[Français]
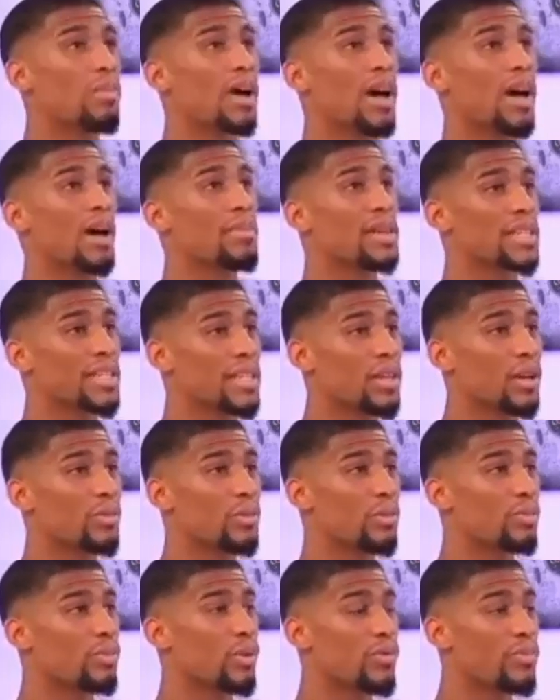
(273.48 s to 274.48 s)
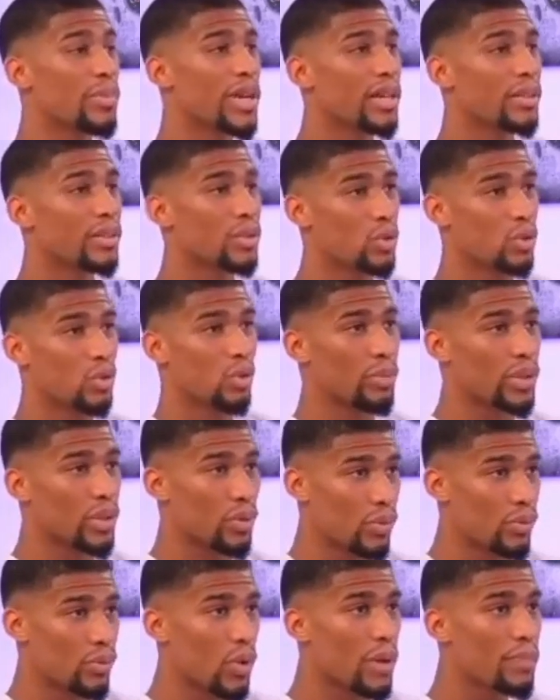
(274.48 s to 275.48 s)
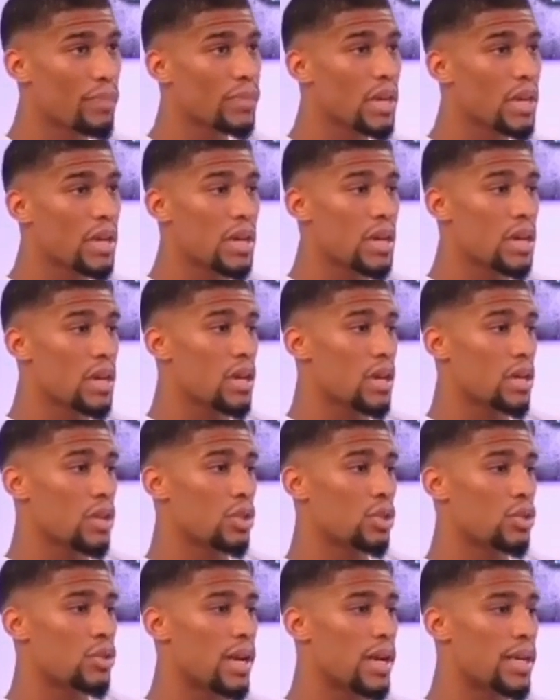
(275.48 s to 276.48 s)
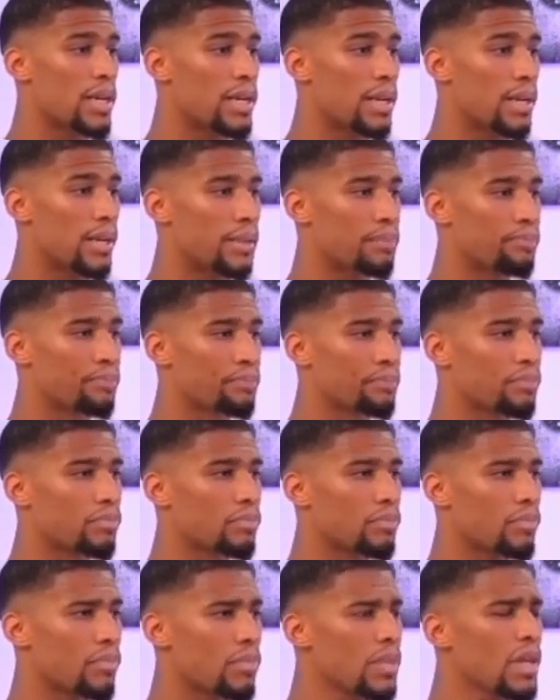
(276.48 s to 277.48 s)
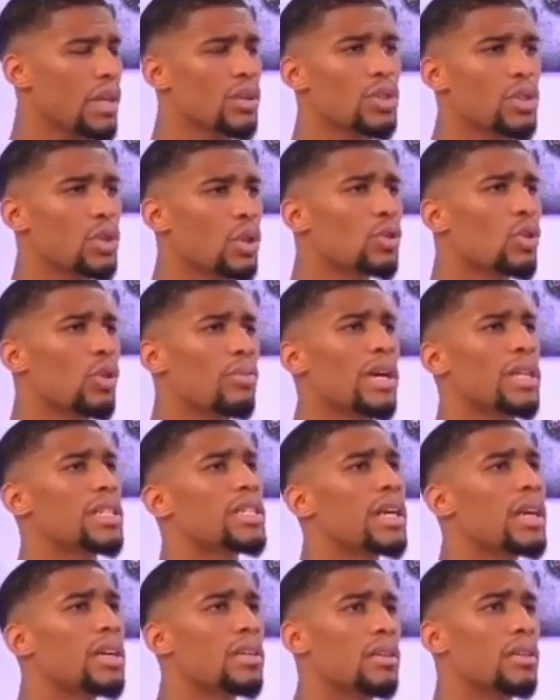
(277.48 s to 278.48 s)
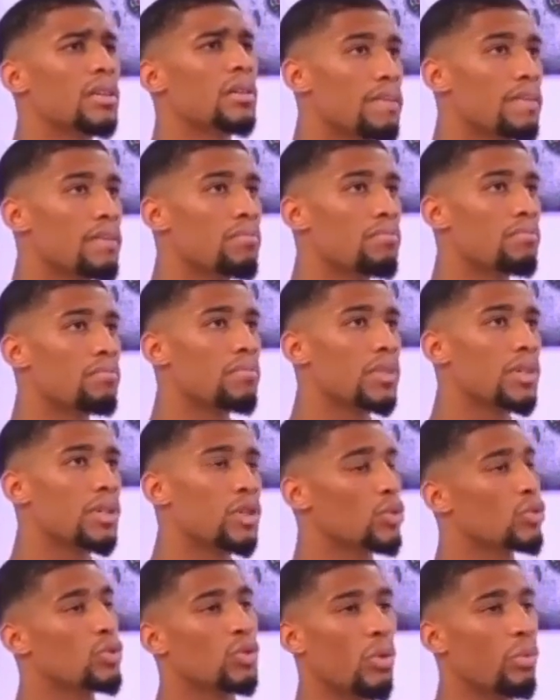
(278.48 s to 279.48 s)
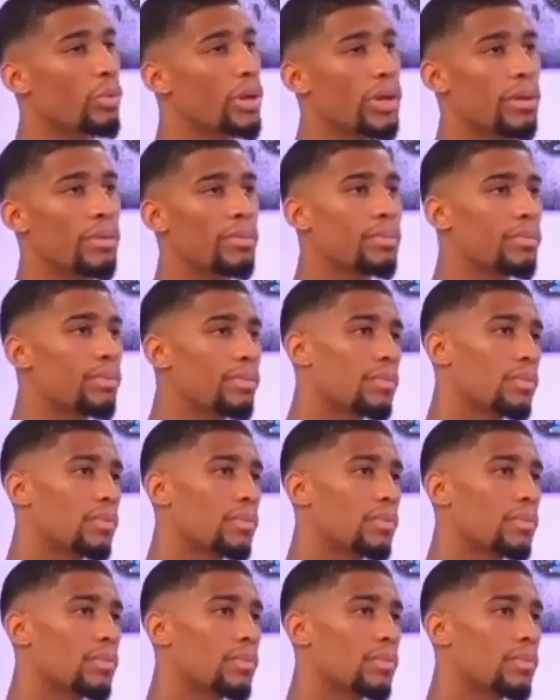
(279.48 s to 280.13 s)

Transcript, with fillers: Ah, on m'a ramassé comme une pauvre merde. Je suis tombé deux fois. Je suis allé à euh, centre commercial. Euh, et je suis tombé.